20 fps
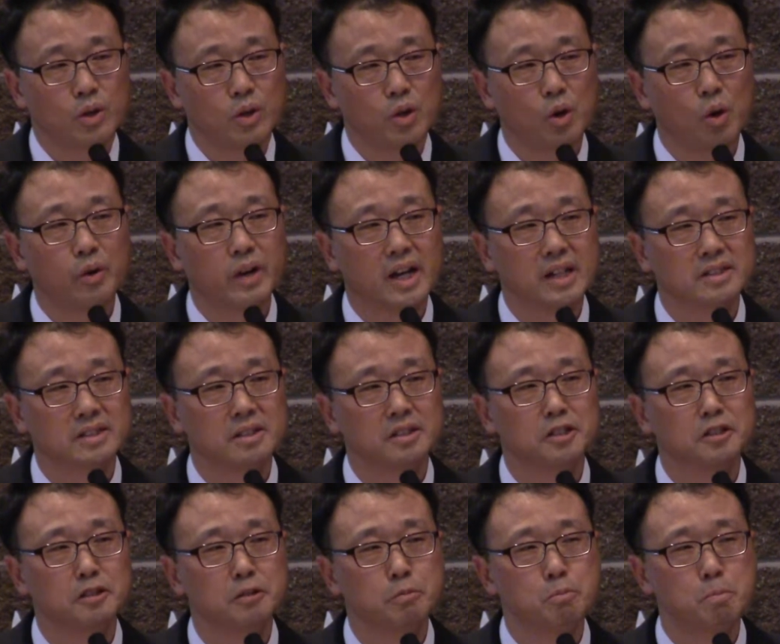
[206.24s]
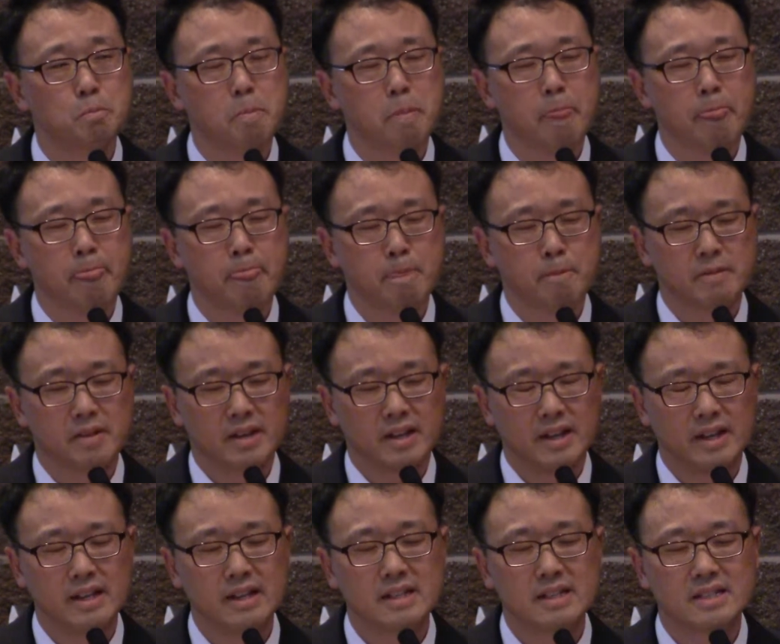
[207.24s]
요나스는
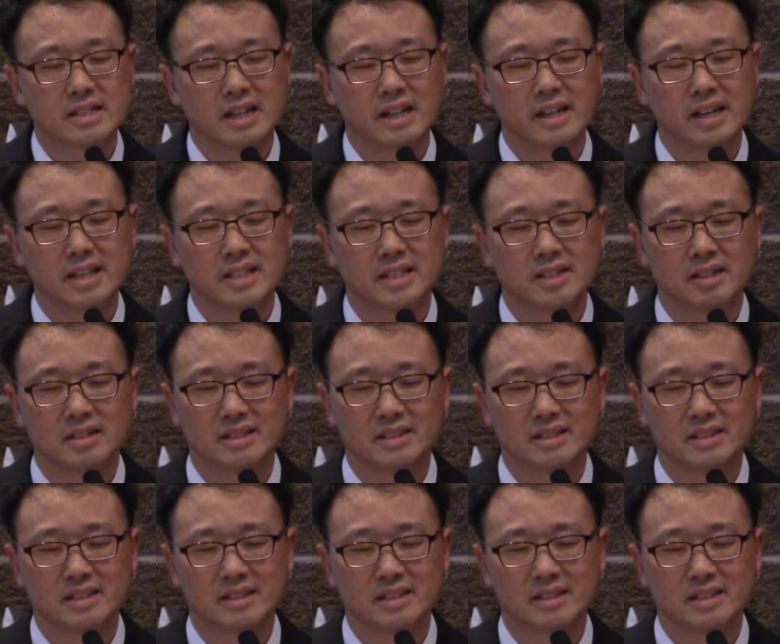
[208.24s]
1장에서